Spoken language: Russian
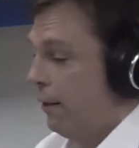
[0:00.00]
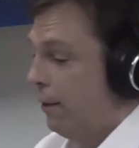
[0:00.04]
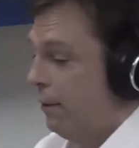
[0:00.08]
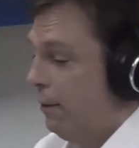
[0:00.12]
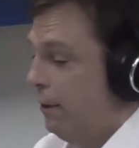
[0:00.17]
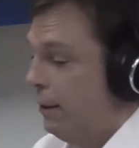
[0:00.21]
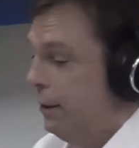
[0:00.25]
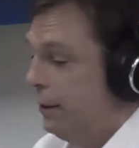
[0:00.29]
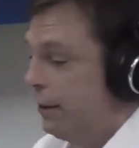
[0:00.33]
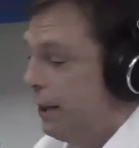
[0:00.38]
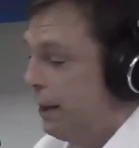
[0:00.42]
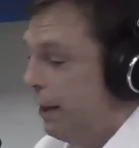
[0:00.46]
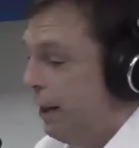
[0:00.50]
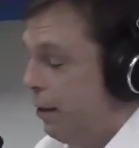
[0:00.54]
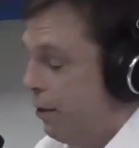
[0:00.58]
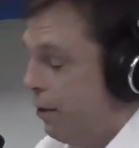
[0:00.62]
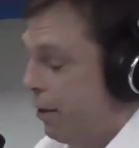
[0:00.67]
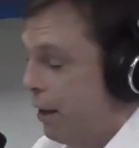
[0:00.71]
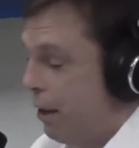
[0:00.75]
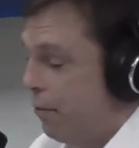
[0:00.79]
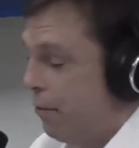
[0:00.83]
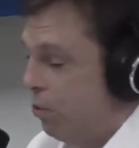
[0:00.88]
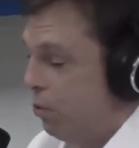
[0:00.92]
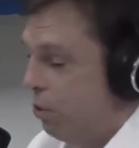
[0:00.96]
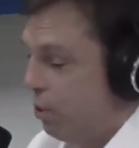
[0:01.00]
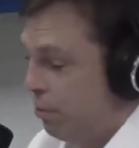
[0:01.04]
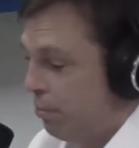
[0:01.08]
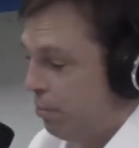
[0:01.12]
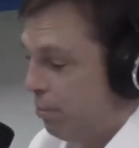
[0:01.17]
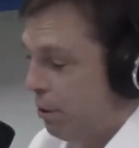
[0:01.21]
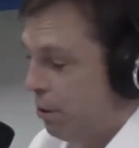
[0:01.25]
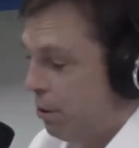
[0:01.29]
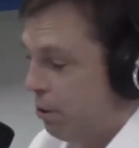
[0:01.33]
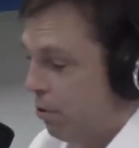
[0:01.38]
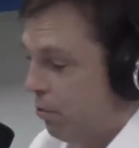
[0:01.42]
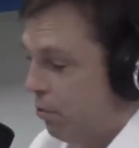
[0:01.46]
не знаю, кому
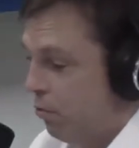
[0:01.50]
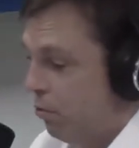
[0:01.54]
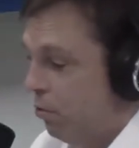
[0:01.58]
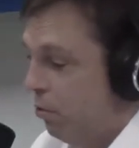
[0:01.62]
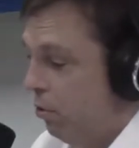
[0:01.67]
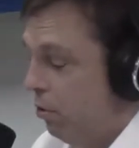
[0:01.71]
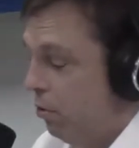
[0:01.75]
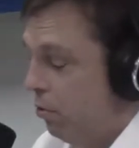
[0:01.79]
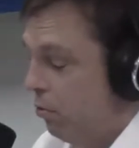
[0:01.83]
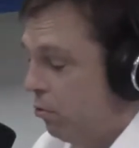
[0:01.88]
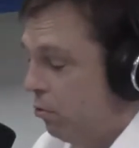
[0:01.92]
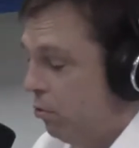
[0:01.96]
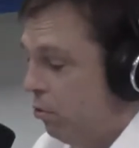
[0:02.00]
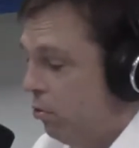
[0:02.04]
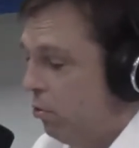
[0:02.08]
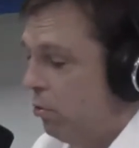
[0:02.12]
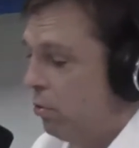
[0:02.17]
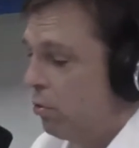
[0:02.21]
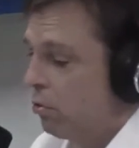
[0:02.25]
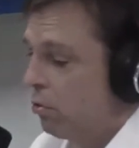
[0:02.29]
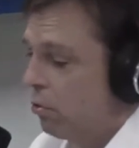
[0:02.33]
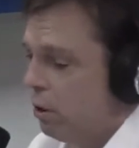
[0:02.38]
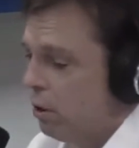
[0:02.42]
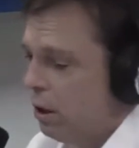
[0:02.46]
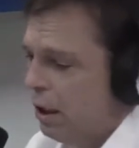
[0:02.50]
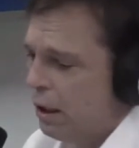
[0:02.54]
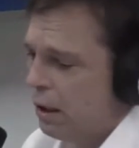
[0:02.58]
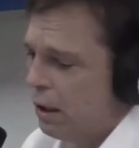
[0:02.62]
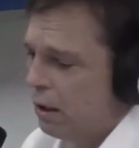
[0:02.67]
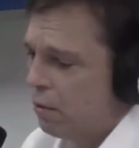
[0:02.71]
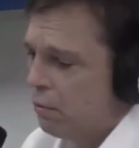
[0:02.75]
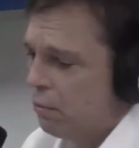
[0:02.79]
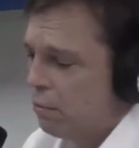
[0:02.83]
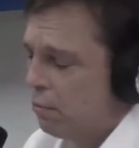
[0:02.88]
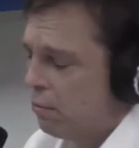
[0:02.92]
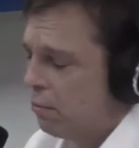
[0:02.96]
это пришло в голову, но
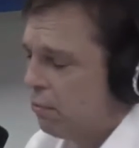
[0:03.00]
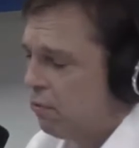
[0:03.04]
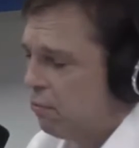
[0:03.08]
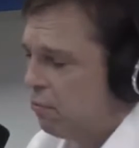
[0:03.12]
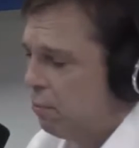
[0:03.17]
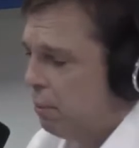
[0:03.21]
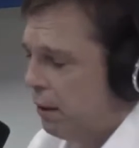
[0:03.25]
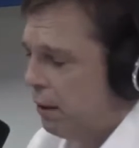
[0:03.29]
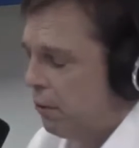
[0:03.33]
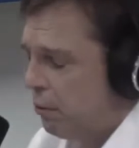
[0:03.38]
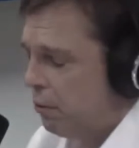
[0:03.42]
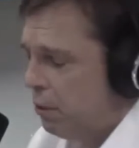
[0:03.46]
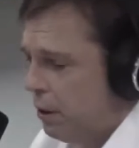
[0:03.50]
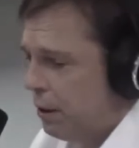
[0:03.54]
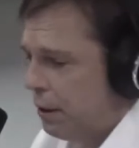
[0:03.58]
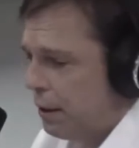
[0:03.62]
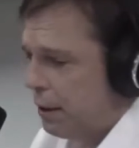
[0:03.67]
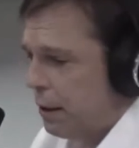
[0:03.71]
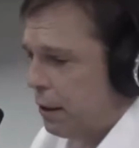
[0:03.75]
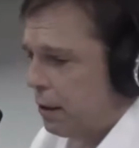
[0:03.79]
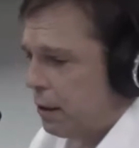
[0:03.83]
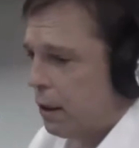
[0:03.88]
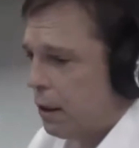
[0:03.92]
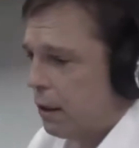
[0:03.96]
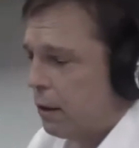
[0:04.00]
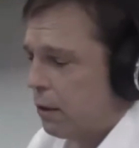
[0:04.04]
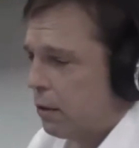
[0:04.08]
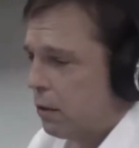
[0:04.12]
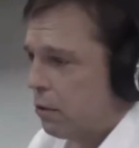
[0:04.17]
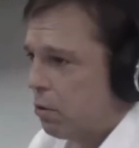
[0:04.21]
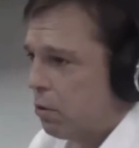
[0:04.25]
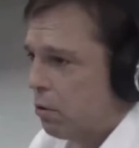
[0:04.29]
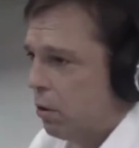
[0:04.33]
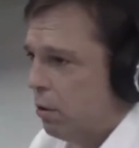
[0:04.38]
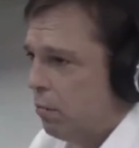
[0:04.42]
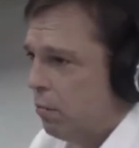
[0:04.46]
я в первую очередь я
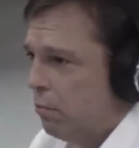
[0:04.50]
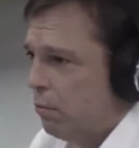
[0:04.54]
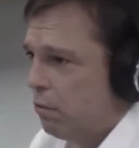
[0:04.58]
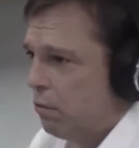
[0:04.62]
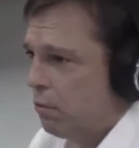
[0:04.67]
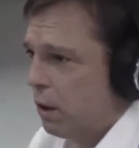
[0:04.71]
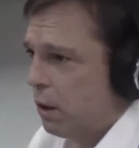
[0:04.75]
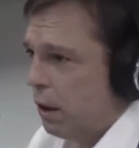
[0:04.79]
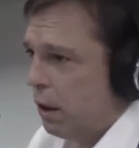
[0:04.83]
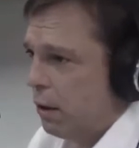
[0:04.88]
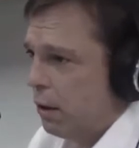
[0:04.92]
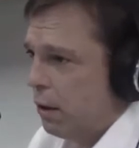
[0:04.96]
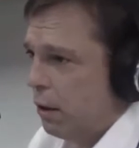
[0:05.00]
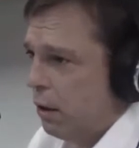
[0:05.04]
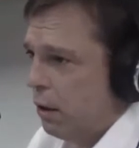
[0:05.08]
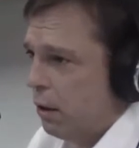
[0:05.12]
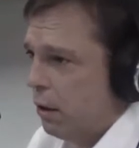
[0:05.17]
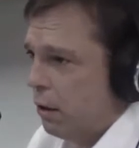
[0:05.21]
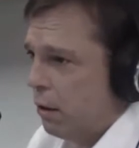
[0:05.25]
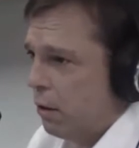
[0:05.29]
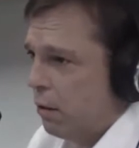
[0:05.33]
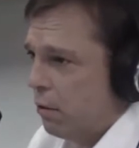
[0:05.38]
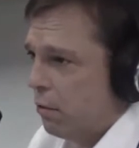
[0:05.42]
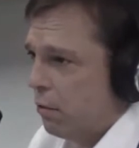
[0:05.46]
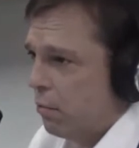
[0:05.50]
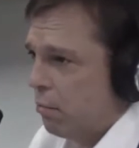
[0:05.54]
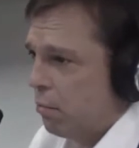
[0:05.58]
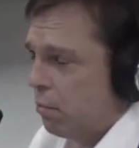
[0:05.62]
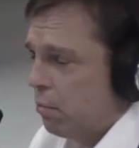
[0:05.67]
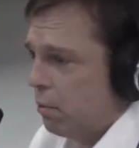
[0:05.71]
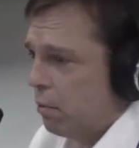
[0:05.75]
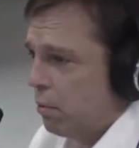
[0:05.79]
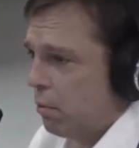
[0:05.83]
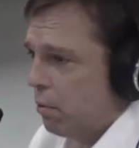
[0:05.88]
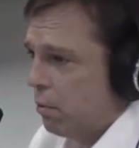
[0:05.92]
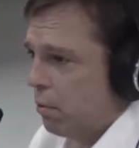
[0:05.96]
сказал, что, на мой взгляд, это
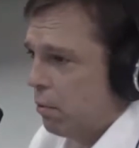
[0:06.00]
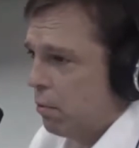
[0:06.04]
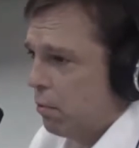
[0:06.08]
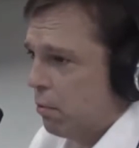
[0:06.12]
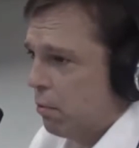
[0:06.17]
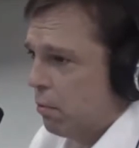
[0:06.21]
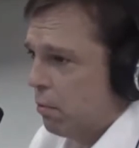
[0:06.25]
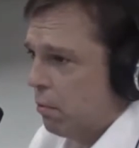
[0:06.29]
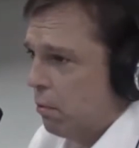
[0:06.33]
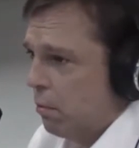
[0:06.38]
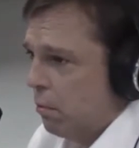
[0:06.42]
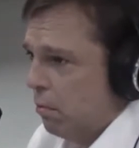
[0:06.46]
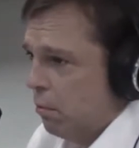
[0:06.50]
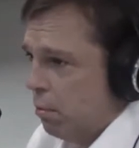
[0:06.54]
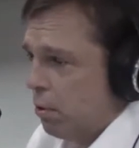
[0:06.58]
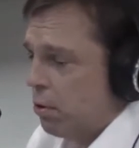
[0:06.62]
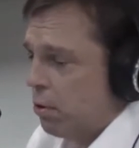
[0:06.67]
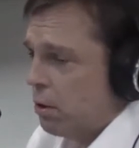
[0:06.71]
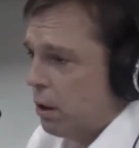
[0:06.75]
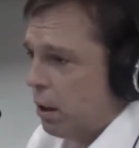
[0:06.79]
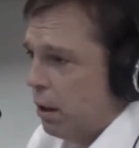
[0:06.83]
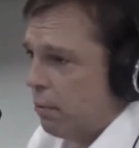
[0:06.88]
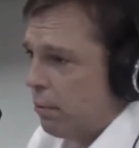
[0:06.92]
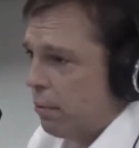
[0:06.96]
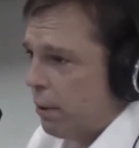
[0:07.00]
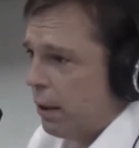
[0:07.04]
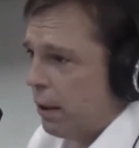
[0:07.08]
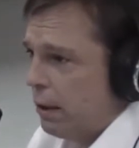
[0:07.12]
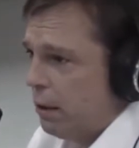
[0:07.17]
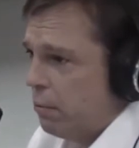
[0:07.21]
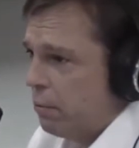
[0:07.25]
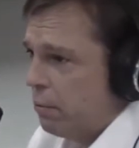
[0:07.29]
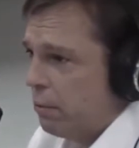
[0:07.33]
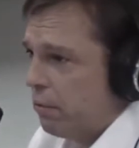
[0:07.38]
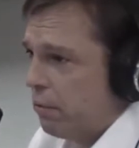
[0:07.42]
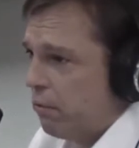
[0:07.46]
э, ну, просто
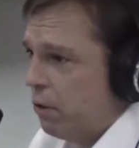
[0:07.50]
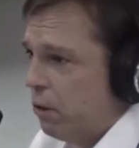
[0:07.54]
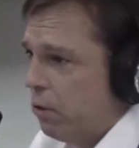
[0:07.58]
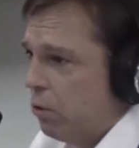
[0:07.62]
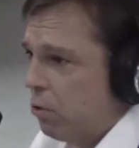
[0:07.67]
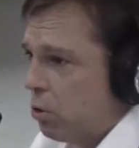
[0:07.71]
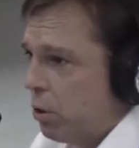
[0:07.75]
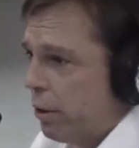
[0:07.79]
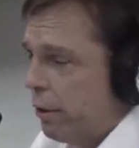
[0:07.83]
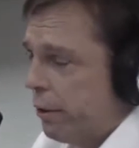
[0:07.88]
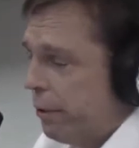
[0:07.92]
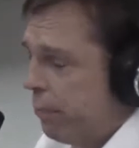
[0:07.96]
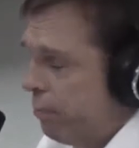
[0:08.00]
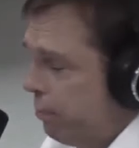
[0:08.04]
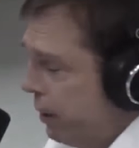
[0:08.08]
необходимость вынуждена,